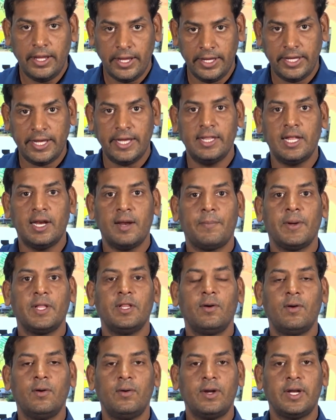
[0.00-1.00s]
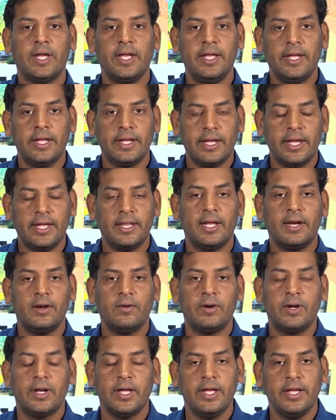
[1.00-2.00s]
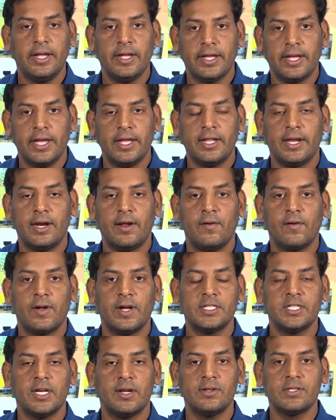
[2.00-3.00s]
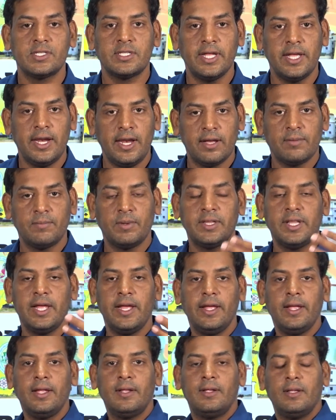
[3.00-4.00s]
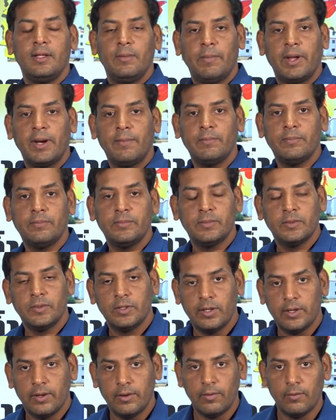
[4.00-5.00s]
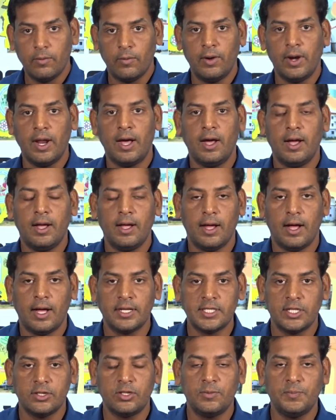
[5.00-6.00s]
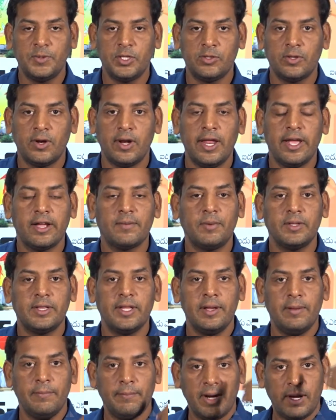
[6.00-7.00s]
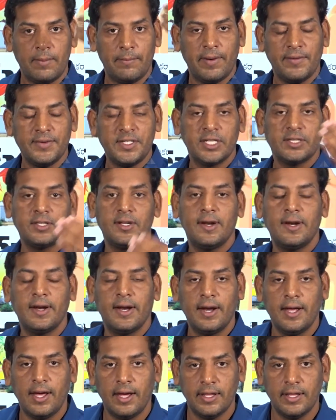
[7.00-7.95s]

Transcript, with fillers: ఇంకేదైనా పదవులు ఉంటాయి ఇంకేదన్నా ఉంటాయి ఇంకేదన్నా అవకాశాలు వస్తాయి లేకపోతే మనం ఉన్న అసంతృప్తితో లేకపోతే మళ్ళీ భవిష్యత్తులోనైనా